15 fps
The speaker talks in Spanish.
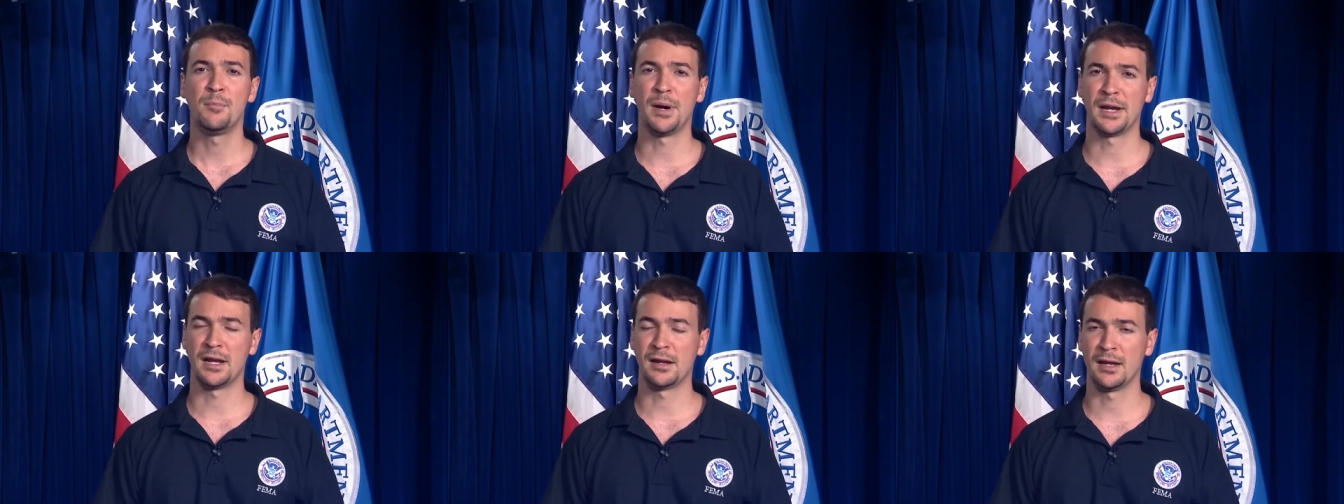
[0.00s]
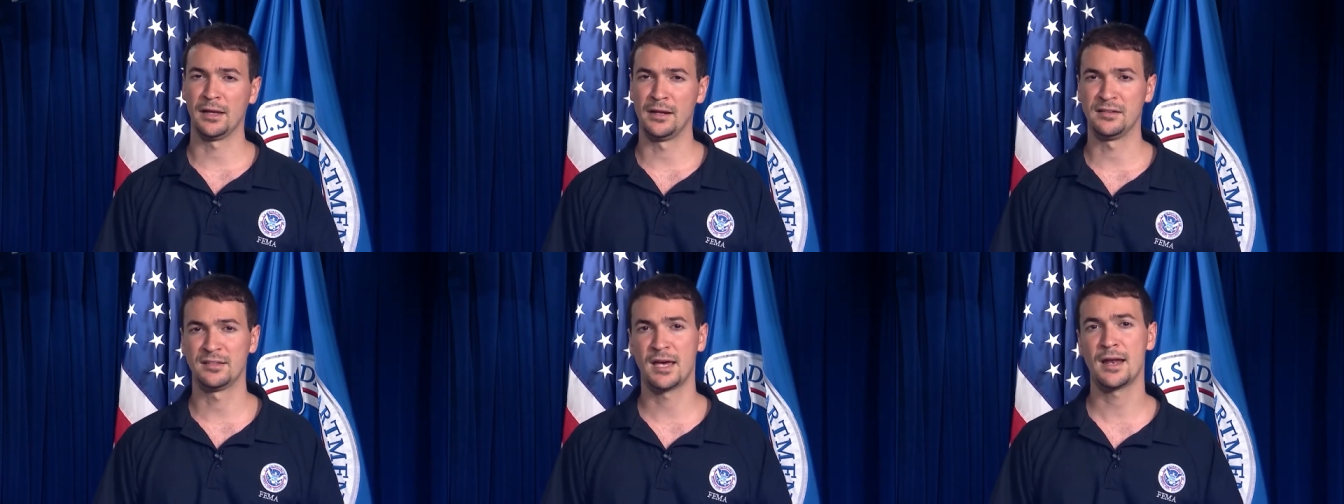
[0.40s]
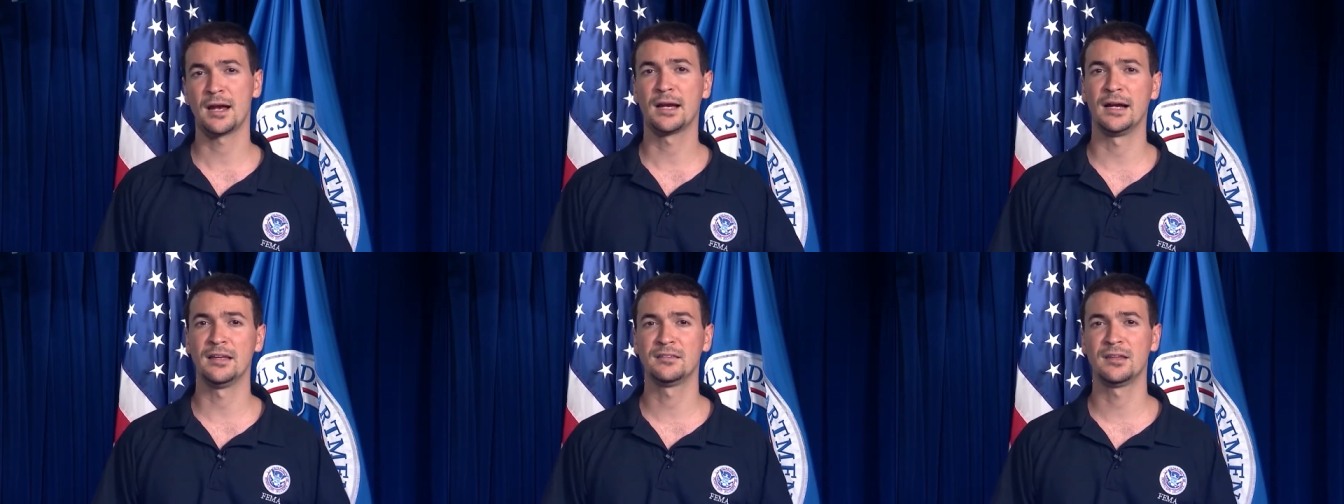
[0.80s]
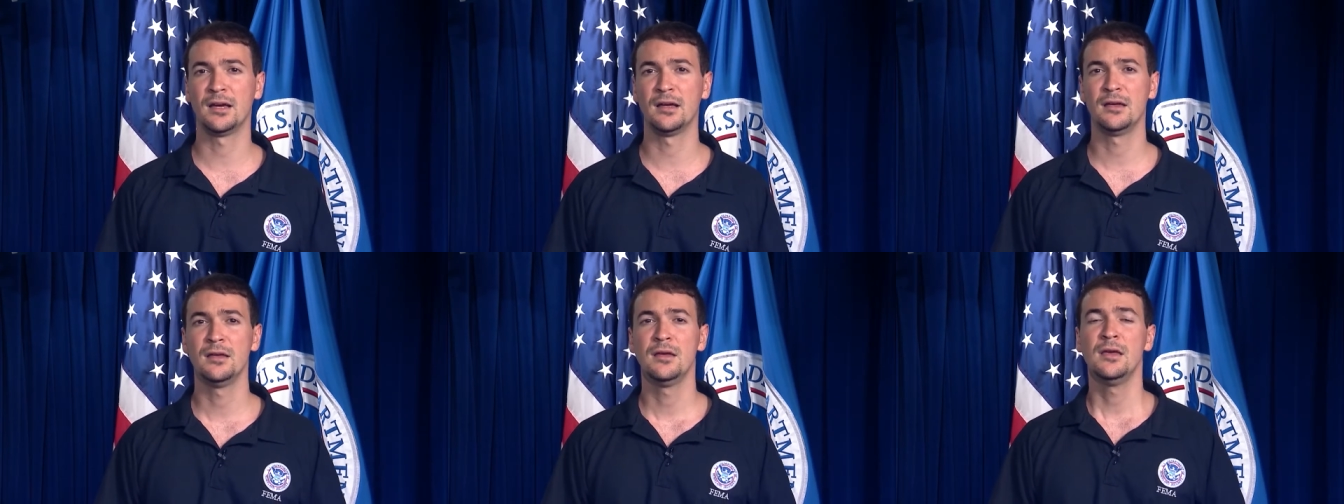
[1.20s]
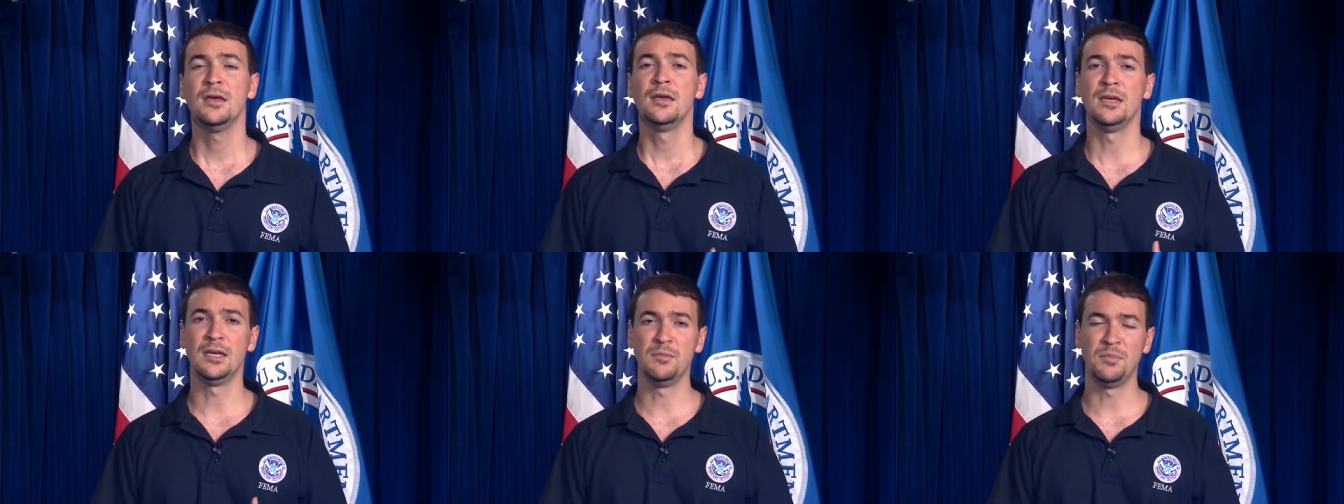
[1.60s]
para regresar a casa
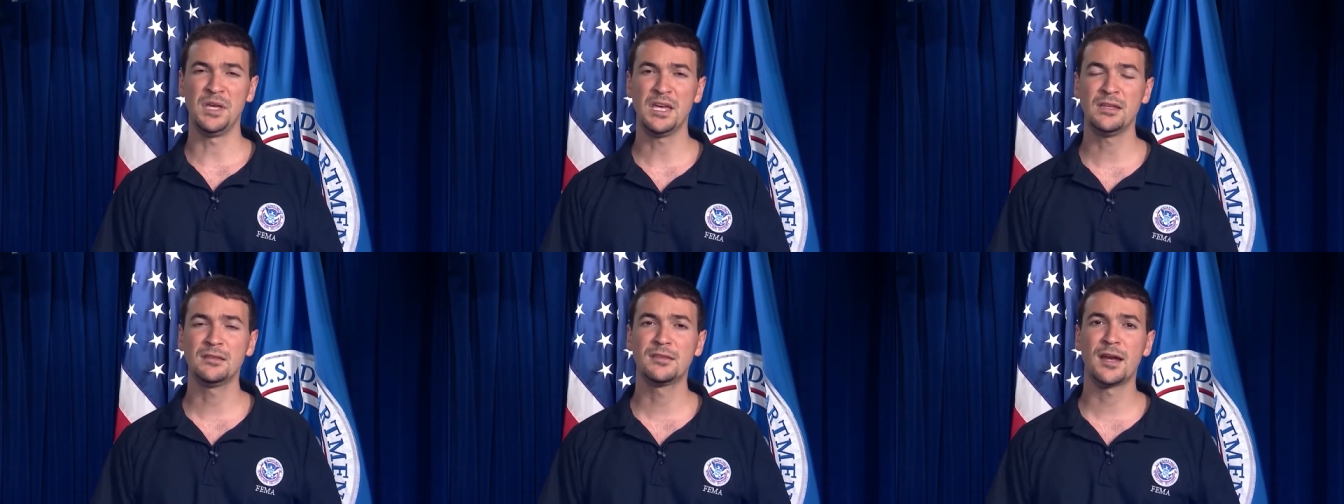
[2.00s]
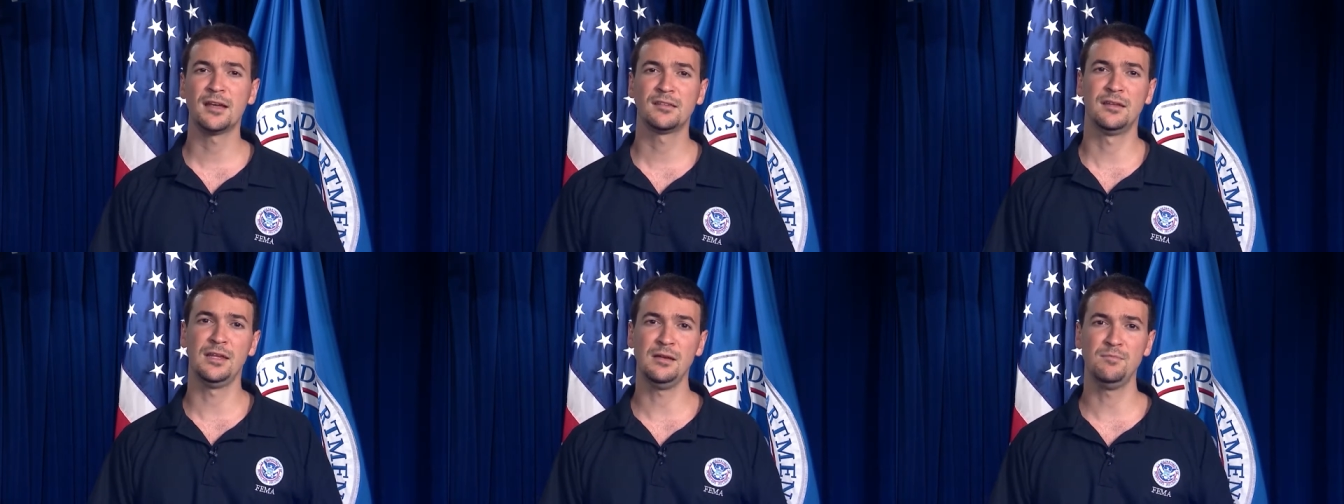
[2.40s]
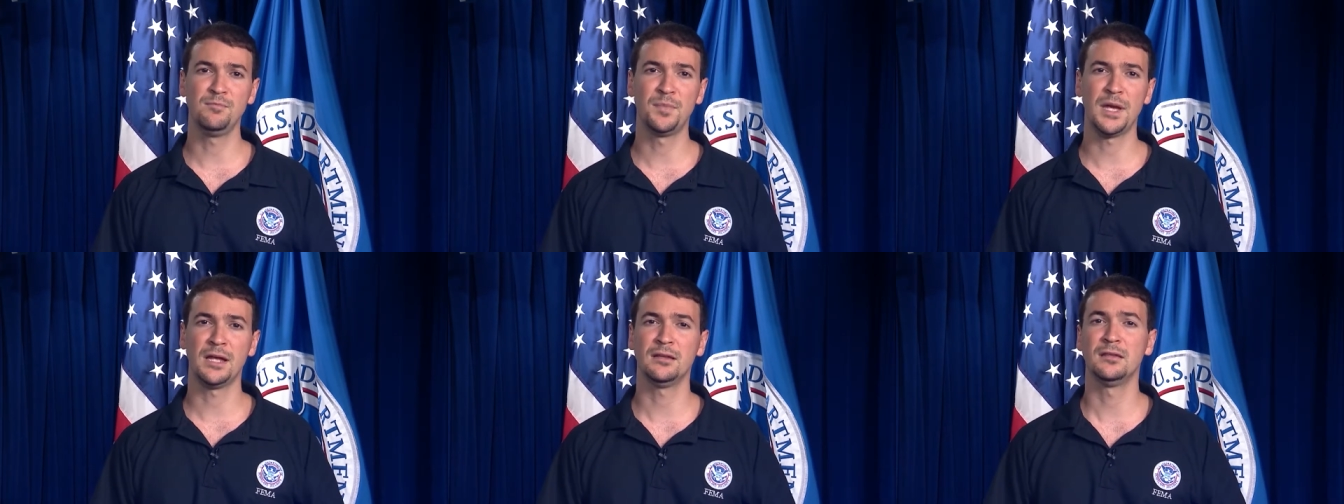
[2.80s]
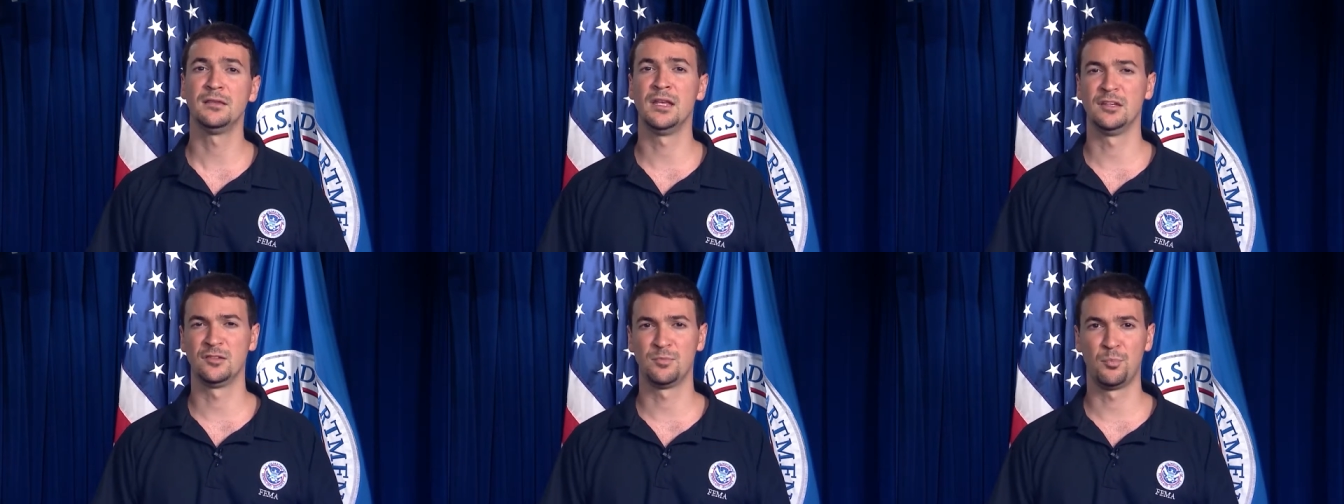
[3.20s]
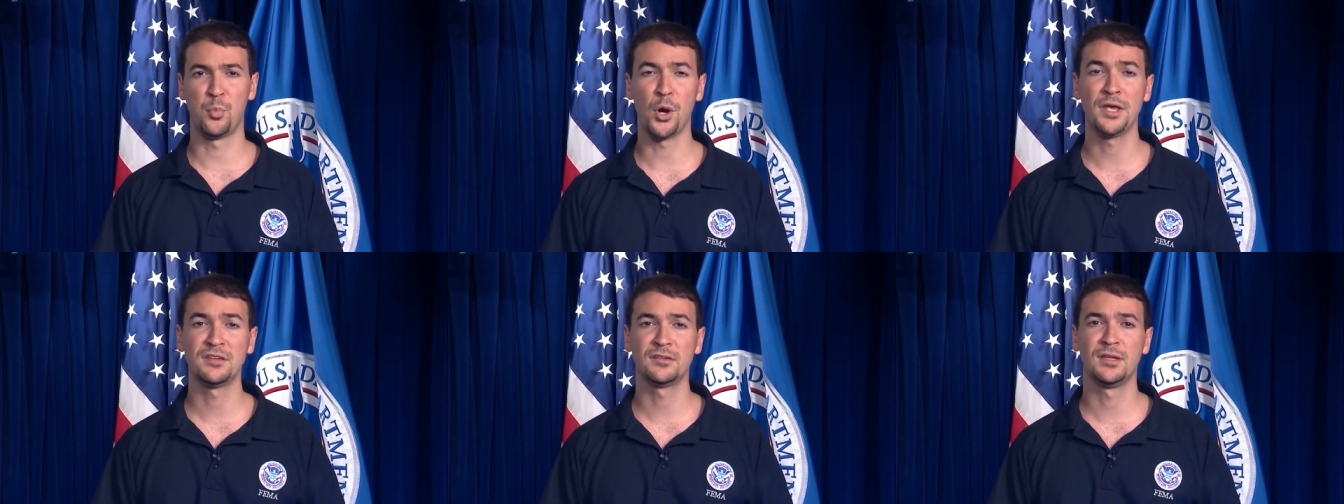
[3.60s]
y mientras limpian
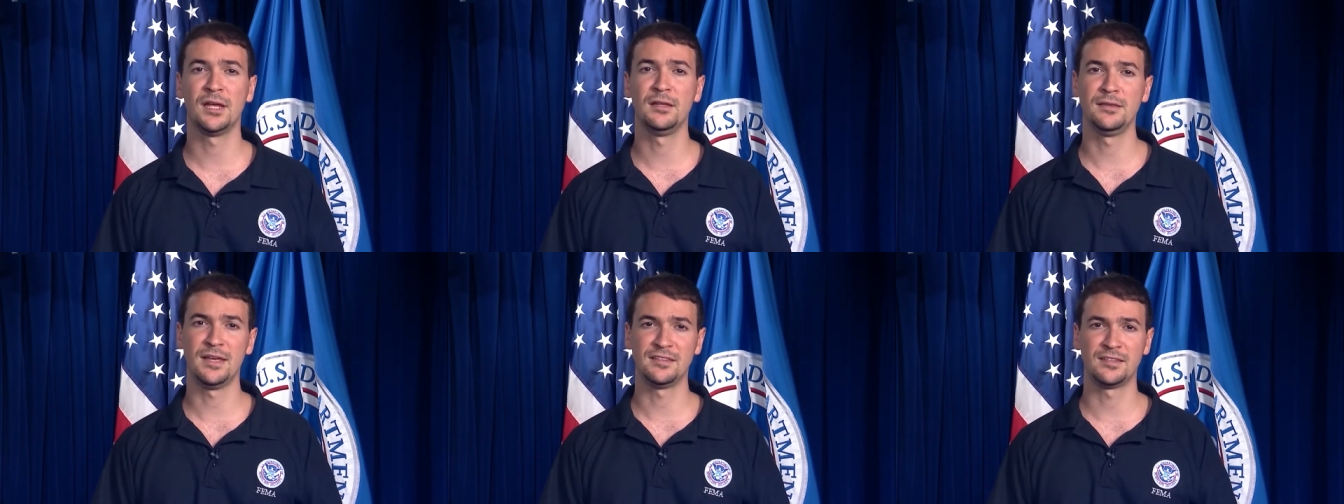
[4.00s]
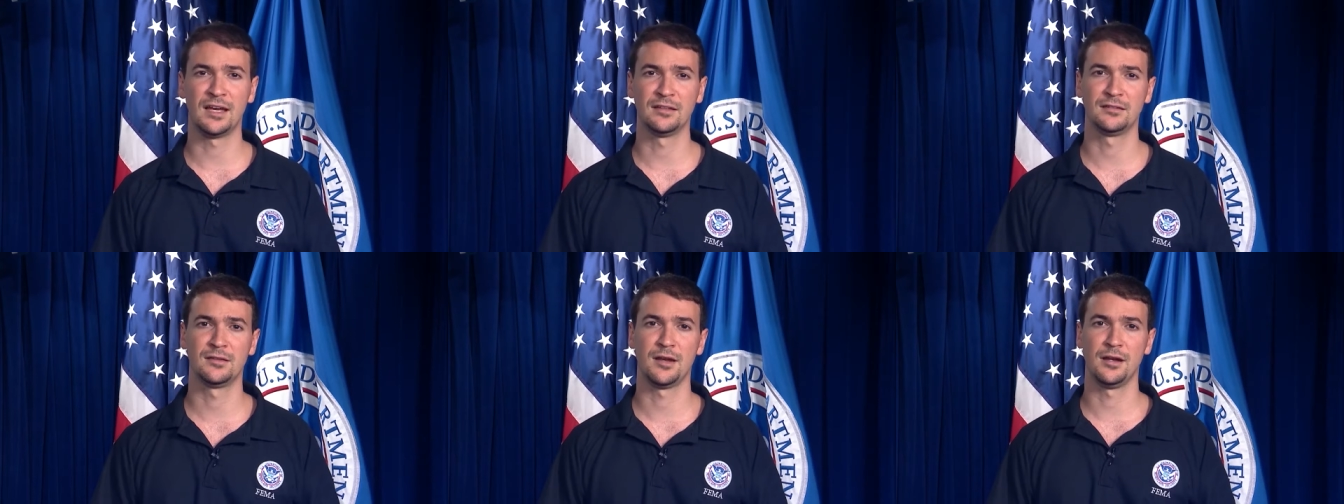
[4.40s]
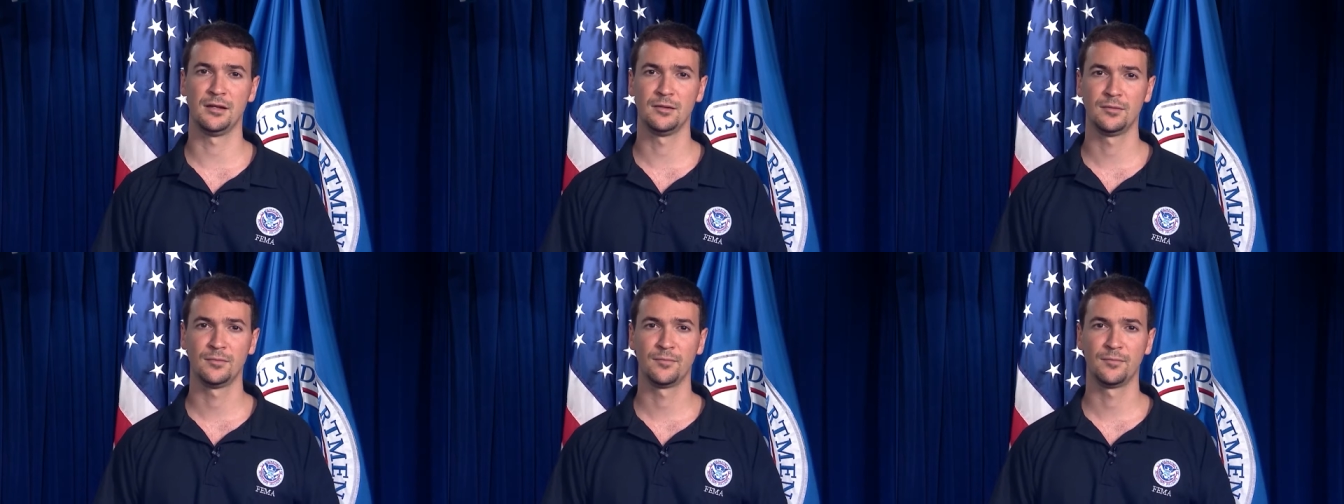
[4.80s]
después del desastre.